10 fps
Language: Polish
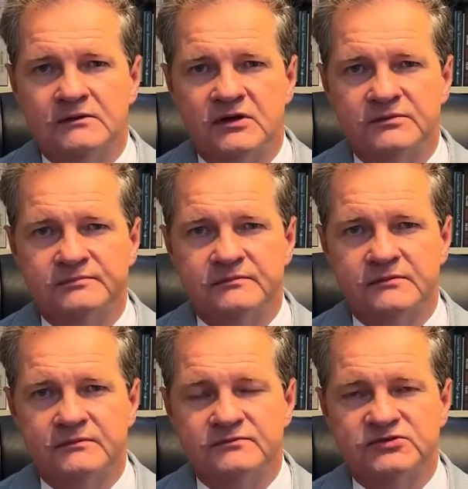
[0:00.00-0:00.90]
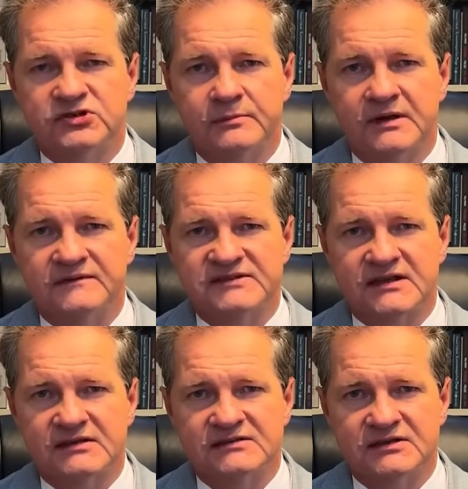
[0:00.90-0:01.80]
to mm, trzeba
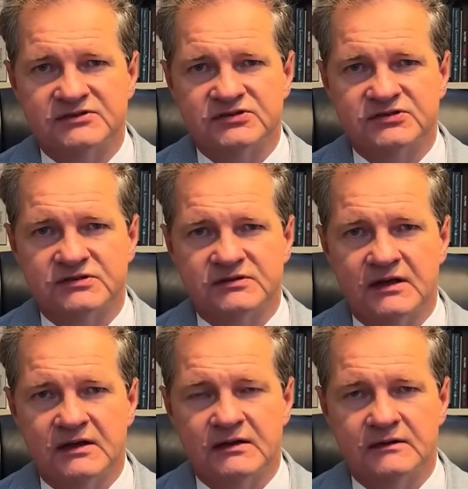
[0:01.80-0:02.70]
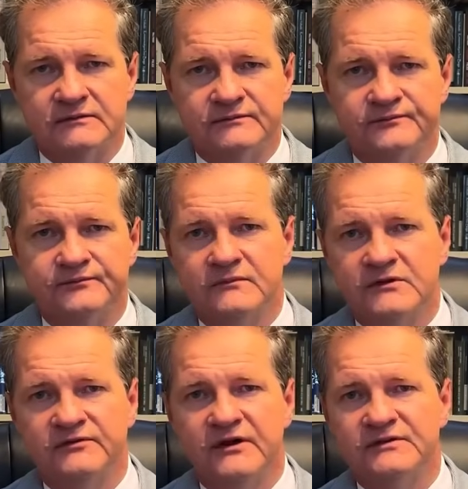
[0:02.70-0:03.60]
wskazać na
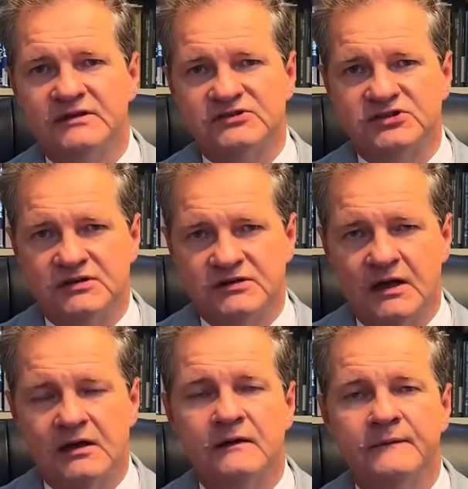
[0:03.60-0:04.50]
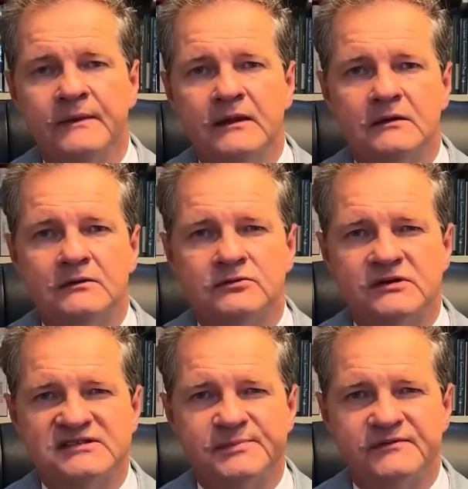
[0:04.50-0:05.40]
dwa wydarzenia,
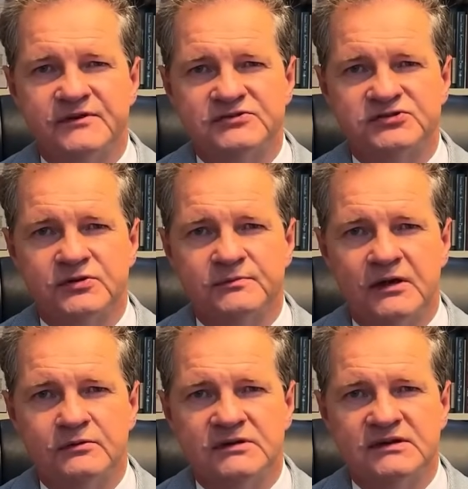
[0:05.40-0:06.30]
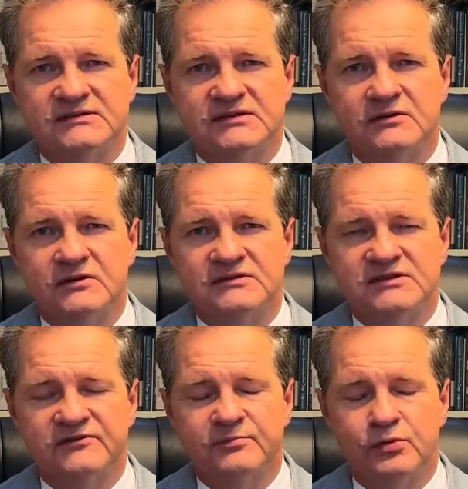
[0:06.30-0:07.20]
które z pewnością miały
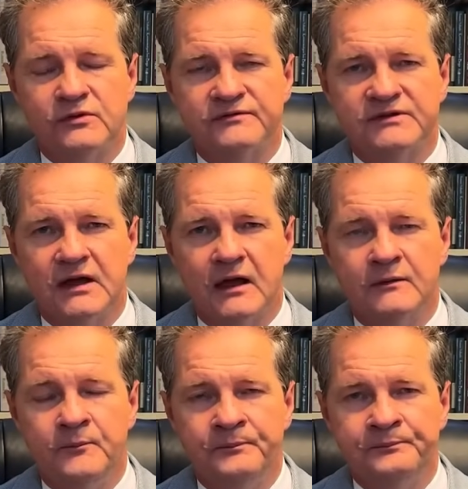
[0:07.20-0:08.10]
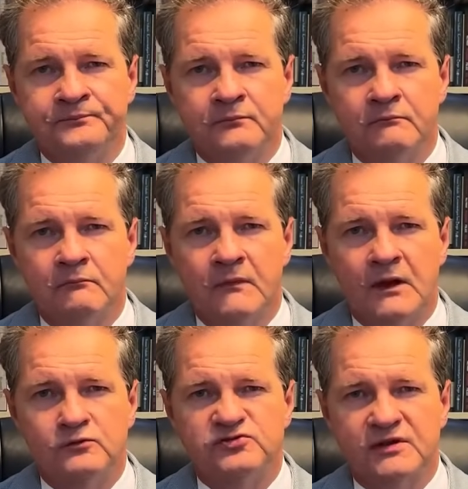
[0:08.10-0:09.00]
decydujący wpływ na
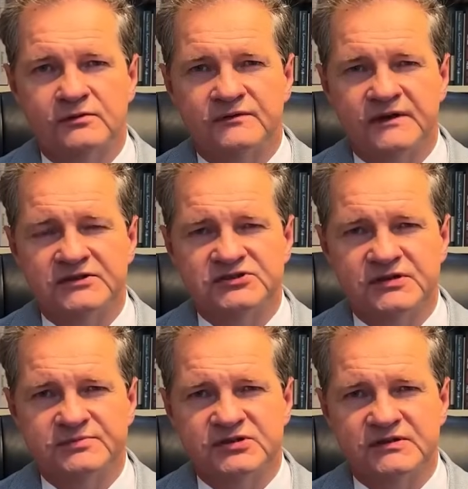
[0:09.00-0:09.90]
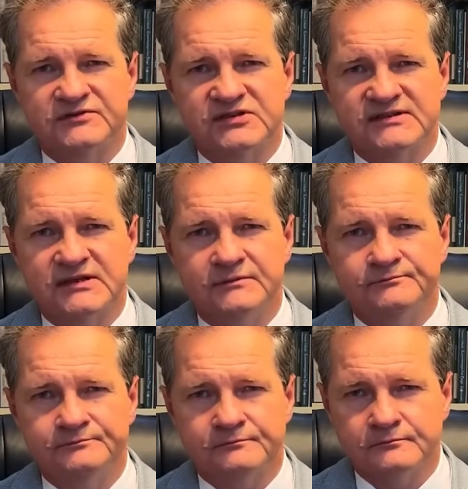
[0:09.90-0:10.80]
ukształtowanie się przede wszystkim